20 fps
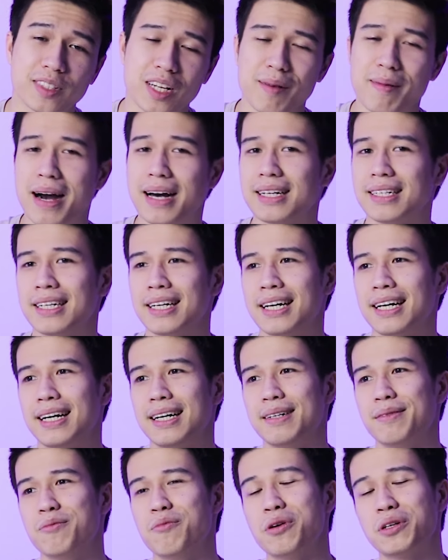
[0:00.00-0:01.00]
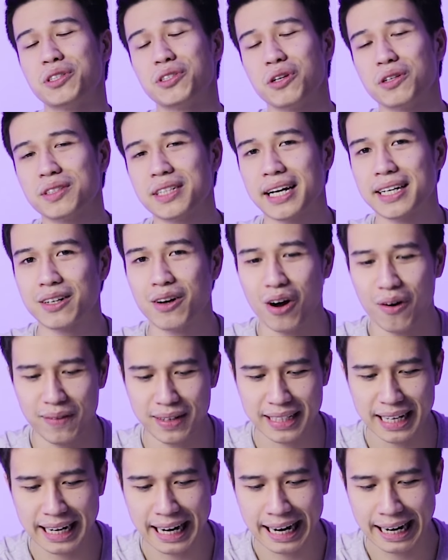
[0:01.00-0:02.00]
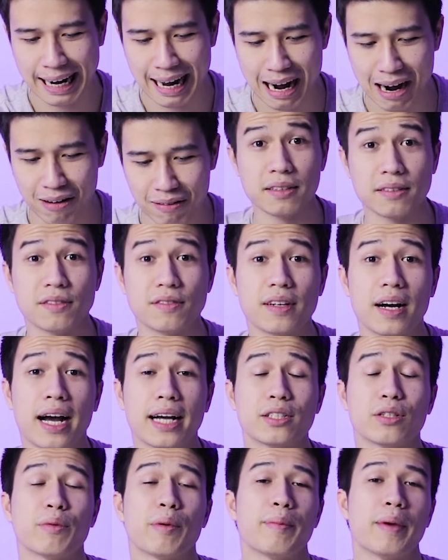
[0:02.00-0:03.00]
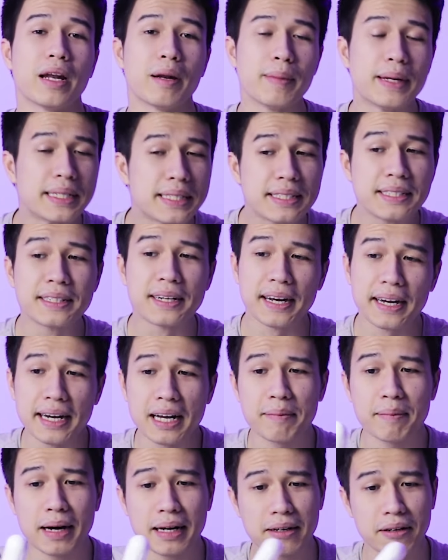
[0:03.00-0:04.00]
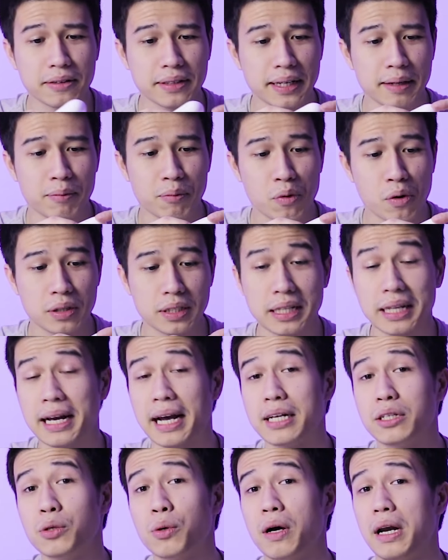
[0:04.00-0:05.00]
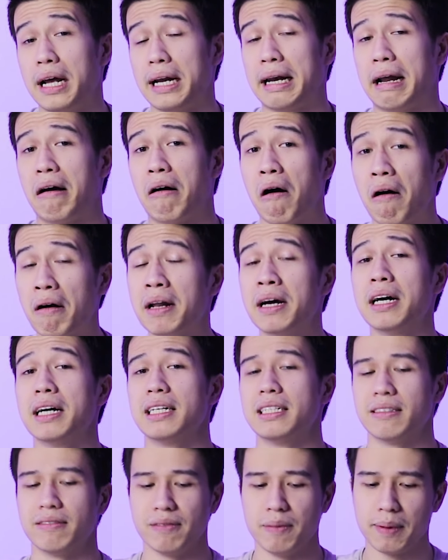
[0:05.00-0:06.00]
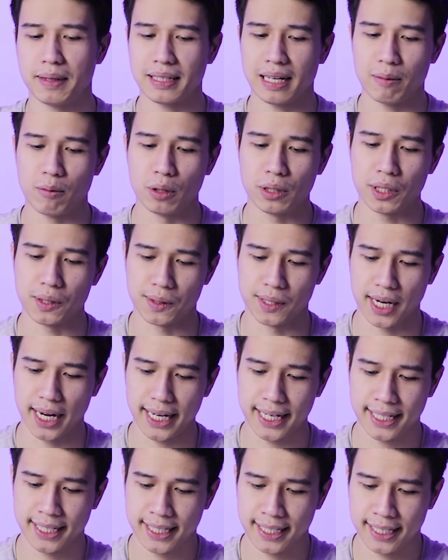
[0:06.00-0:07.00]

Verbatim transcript: các bạn à, muốn so sánh nó với tai nghe nào và hãy cho mình biết ở bên dưới để các bạn có thể mua chiếc tai nghe True Wireless nào ngon hơn với mức giá 4 triệu rưỡi